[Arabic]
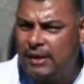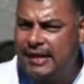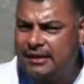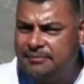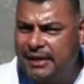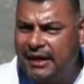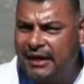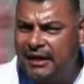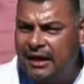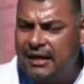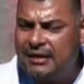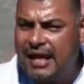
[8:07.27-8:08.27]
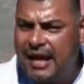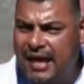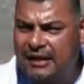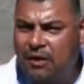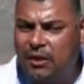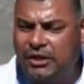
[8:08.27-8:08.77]
وتدمير
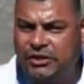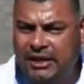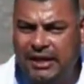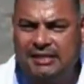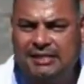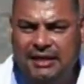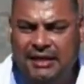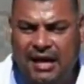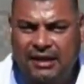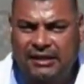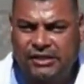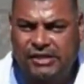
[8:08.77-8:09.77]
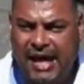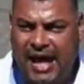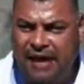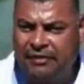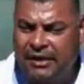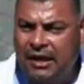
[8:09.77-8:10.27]
23 سيارة
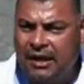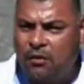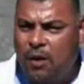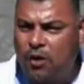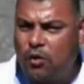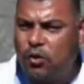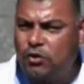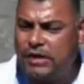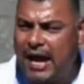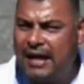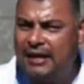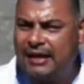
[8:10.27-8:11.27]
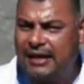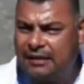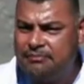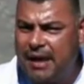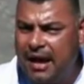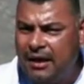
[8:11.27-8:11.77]
إسعاف وخروجها عن
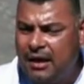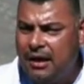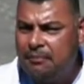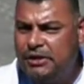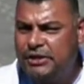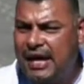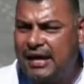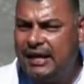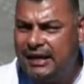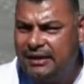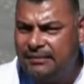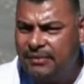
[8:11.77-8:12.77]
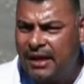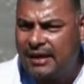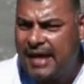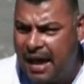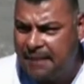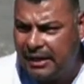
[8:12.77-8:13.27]
الخدمة بشكل
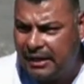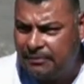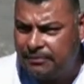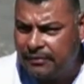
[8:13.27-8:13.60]
كامل